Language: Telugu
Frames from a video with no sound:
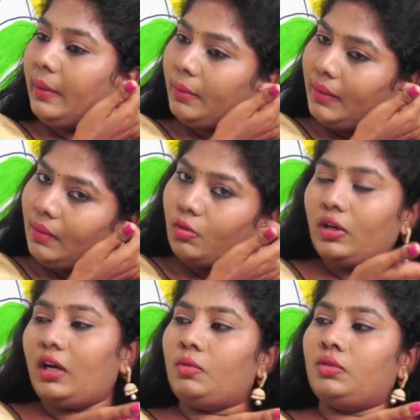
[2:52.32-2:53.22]
ఇప్పుడు మేము
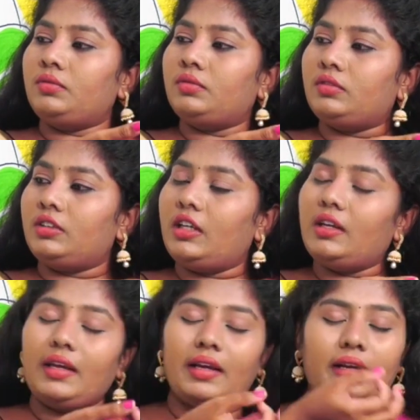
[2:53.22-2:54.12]
ఉన్నాము
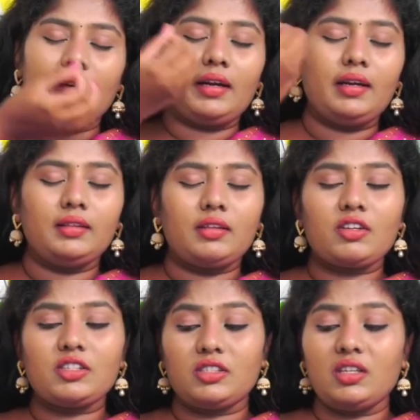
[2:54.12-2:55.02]
నేను ఎక్కడ
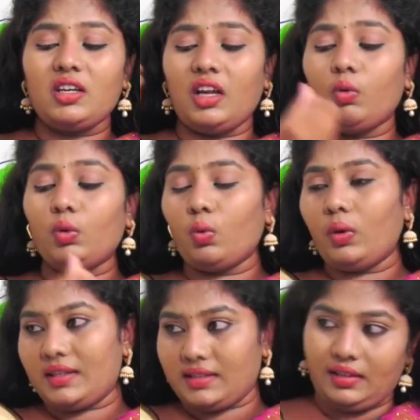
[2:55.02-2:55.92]
ఇంతవరకు స్టిల్ నా టూ
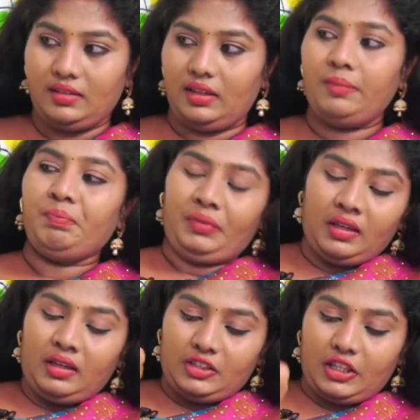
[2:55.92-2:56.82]
డేస్ అయింది
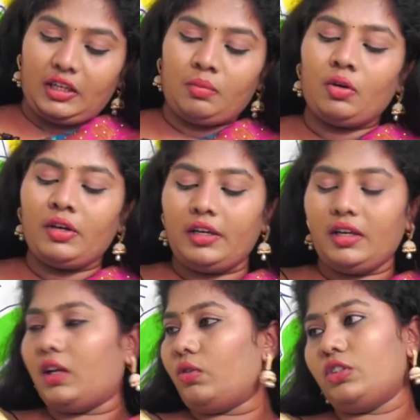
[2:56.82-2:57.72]
జగన్మోహన్ రెడ్డి
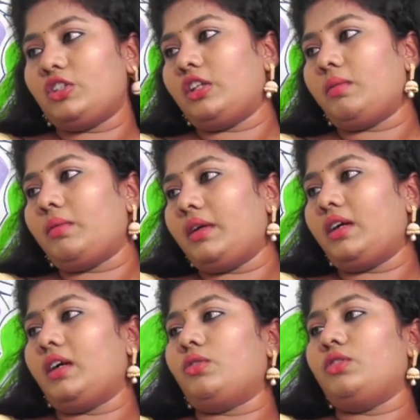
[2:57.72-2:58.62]
గారి గురించి చంద్రబాబు
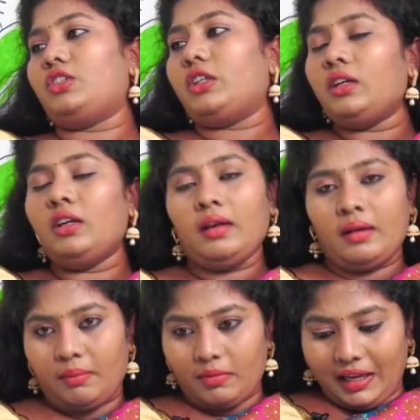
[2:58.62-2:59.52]
నాయుడు గారి గురించి
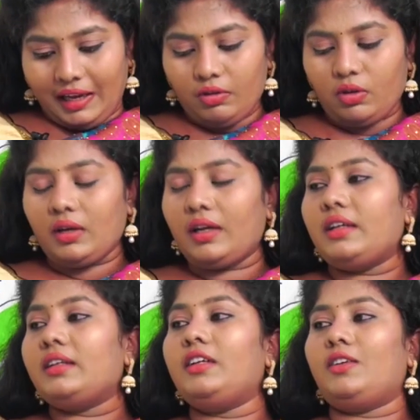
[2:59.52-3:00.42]
లైవ్లో
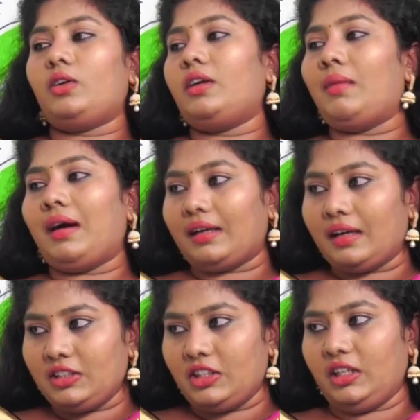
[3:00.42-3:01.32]
కానీ దీంట్లో కానీ
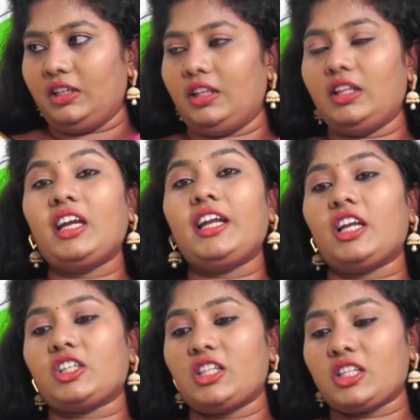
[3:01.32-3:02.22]
మాట్లాడడం జరిగింది ఎందుకంటే
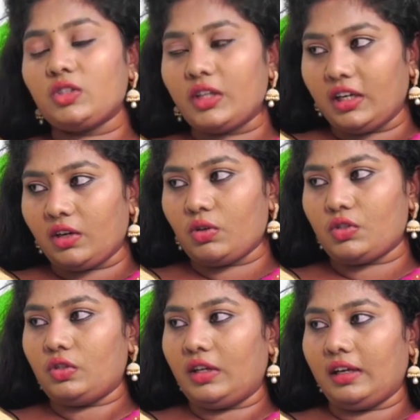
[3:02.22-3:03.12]
ఎలక్షన్స్ దగ్గరకు
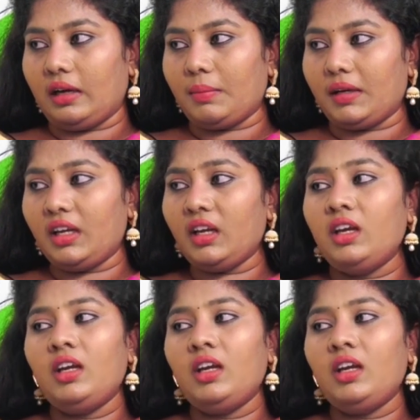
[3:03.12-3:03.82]
వస్తున్నాయి కాబట్టి